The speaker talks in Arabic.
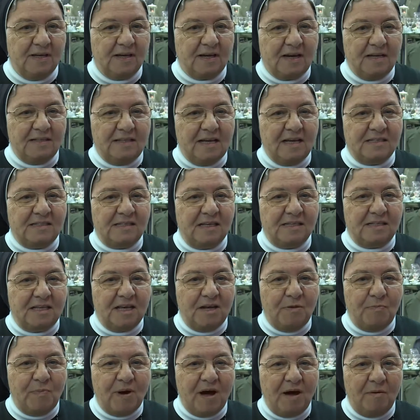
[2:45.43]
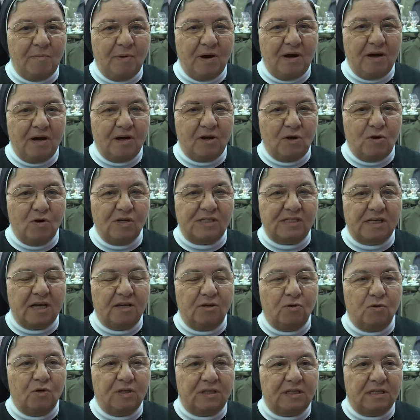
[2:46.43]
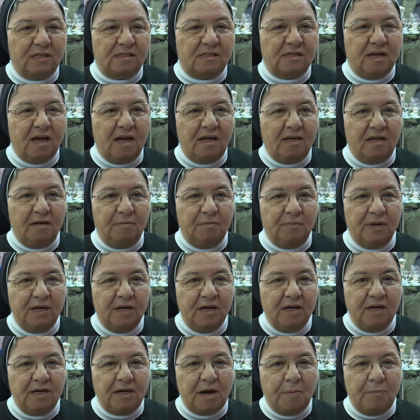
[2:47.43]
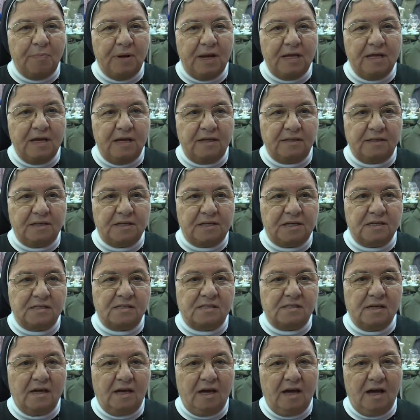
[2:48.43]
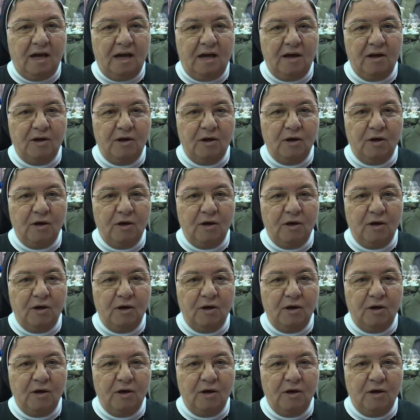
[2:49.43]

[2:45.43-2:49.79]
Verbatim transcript: قداسة البابا كل سنة وانت سالم ربنا يعطيك الصحة